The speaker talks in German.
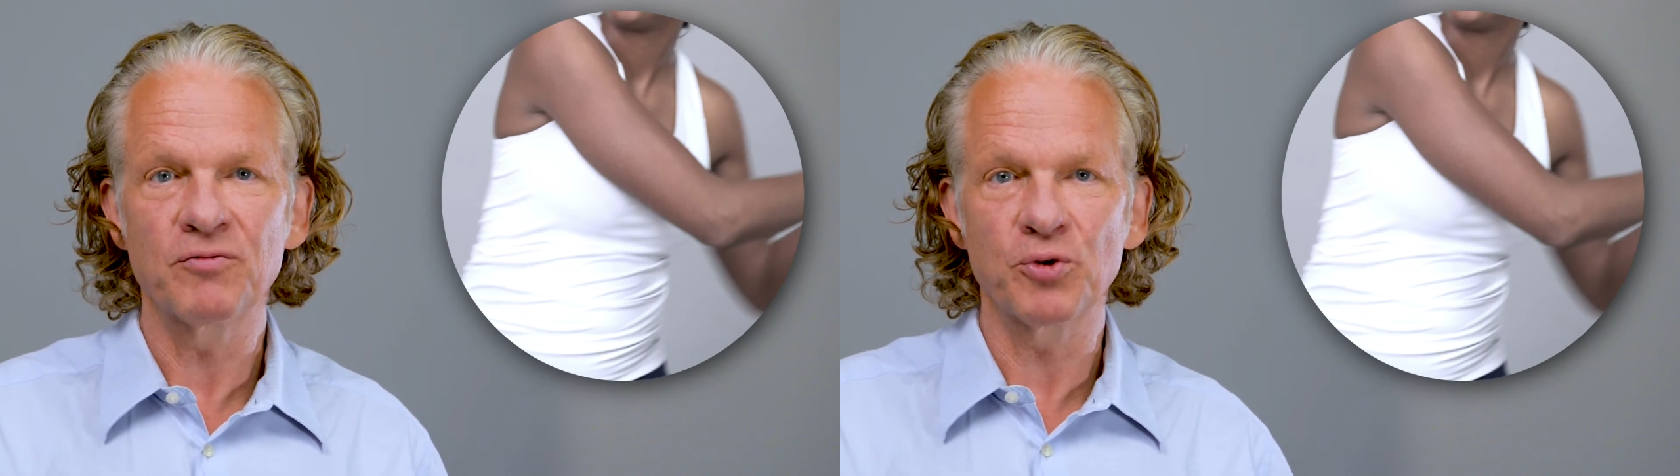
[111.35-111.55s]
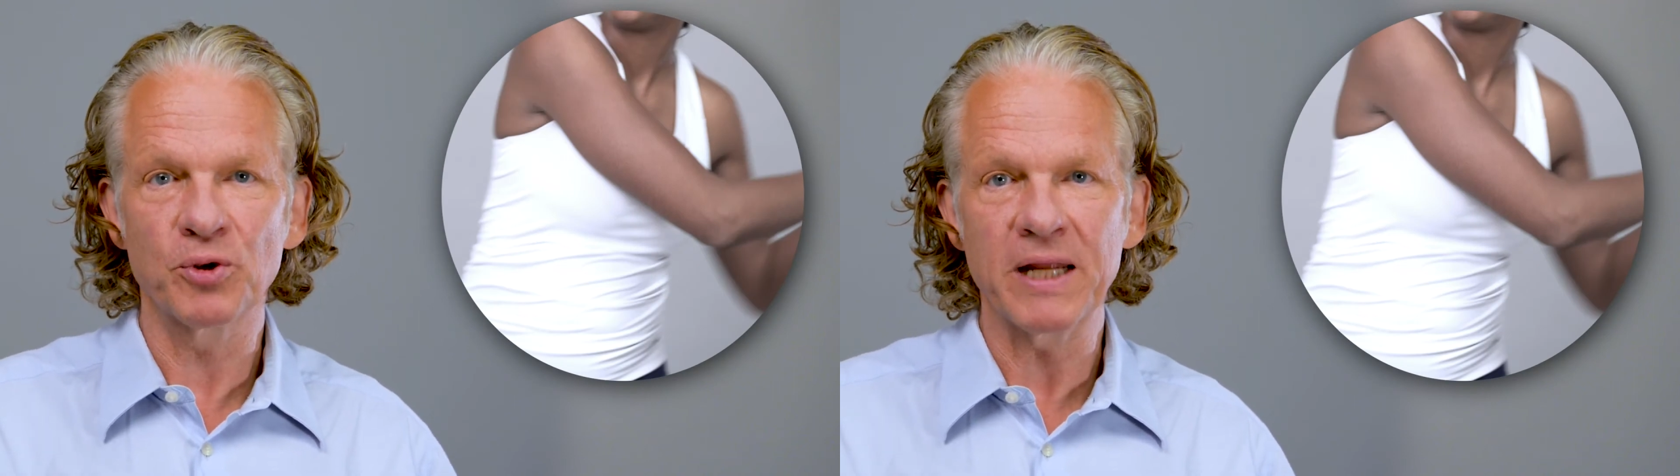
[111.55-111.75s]

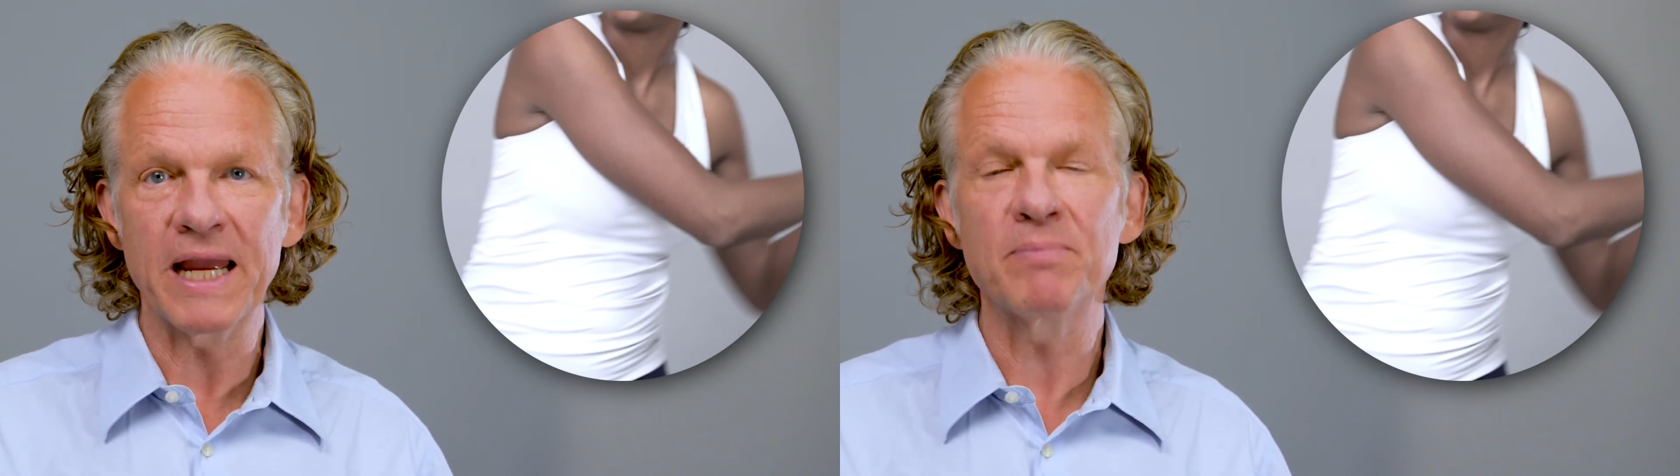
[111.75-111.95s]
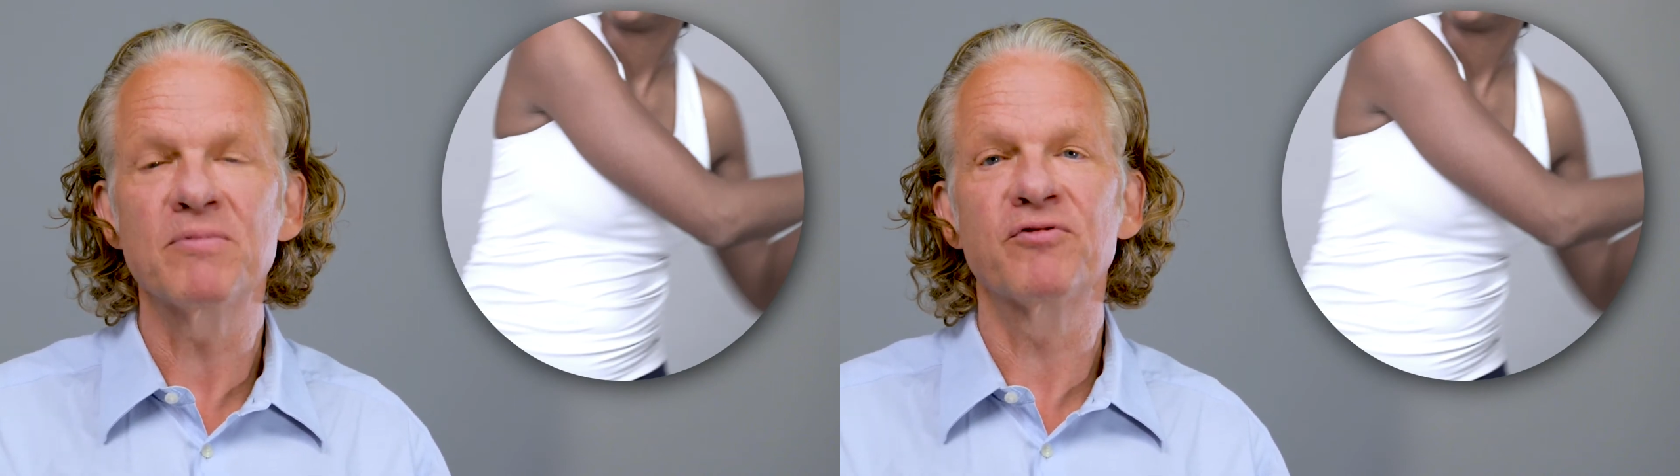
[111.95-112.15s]
führen
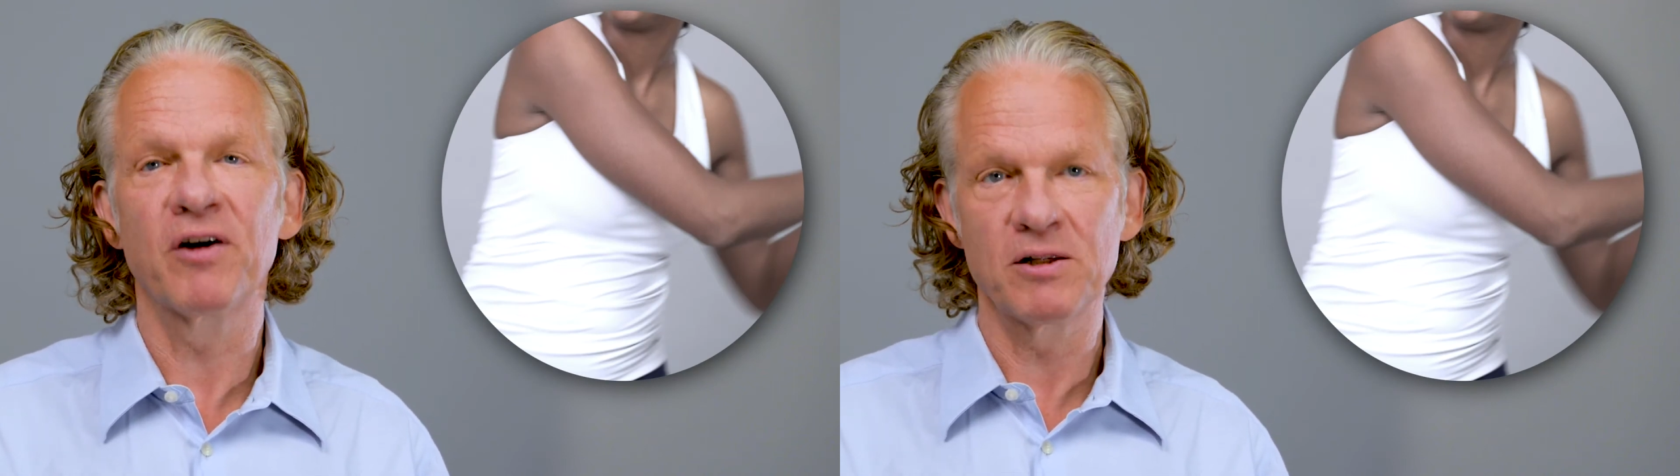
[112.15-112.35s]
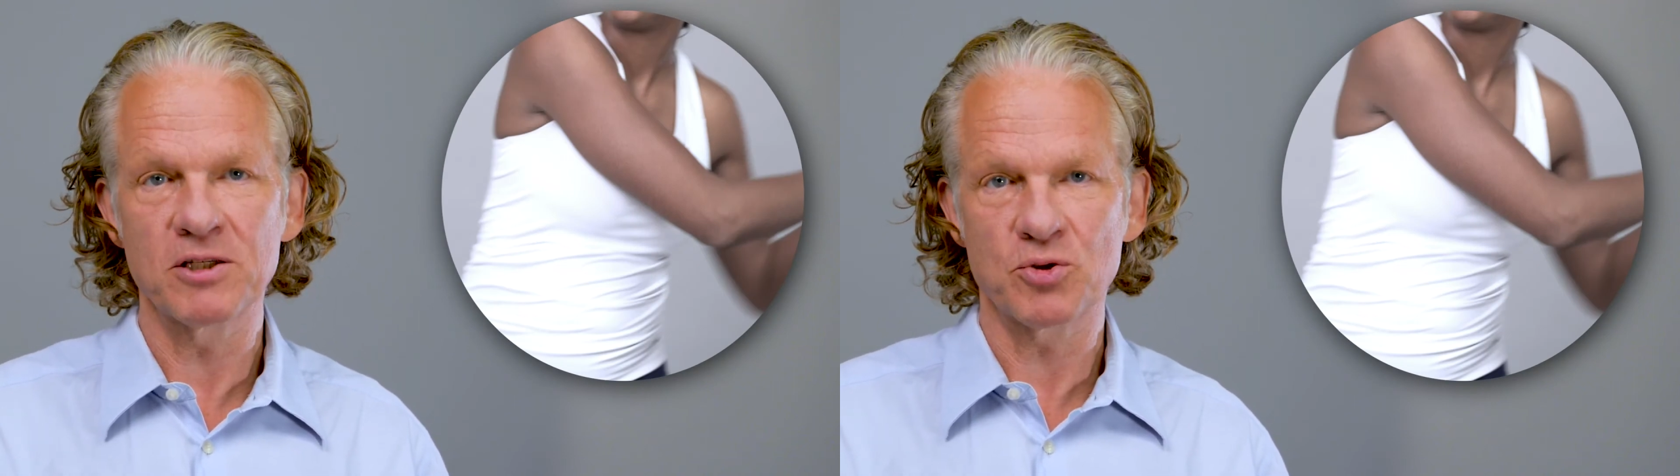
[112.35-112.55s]

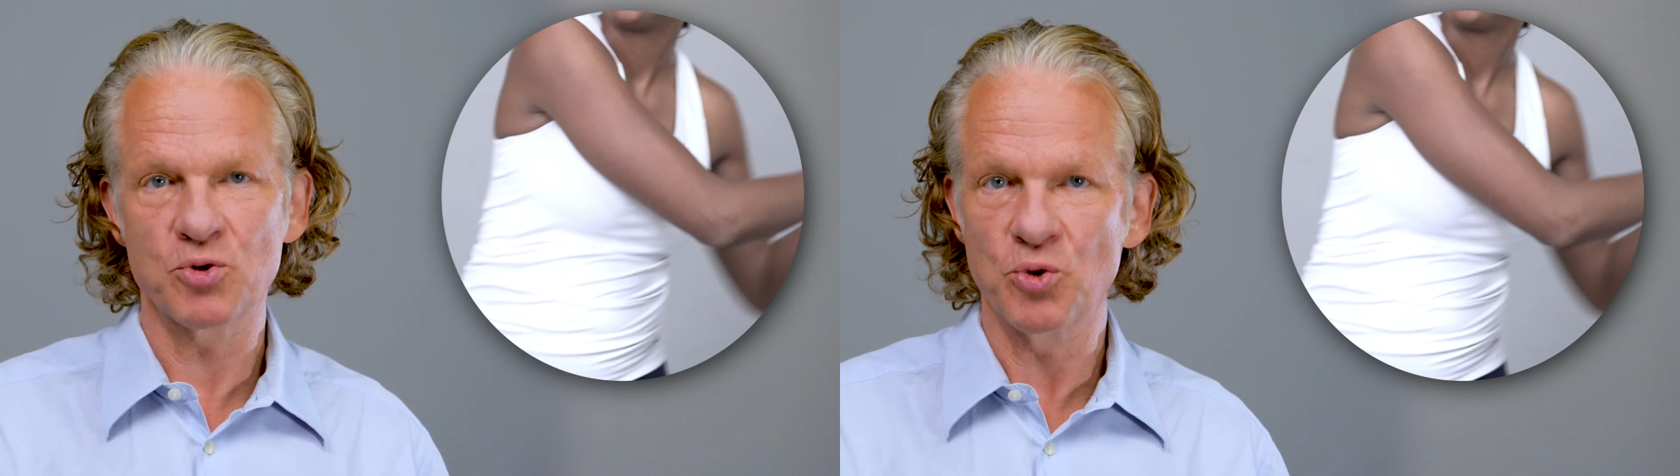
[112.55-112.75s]
ebenfalls zu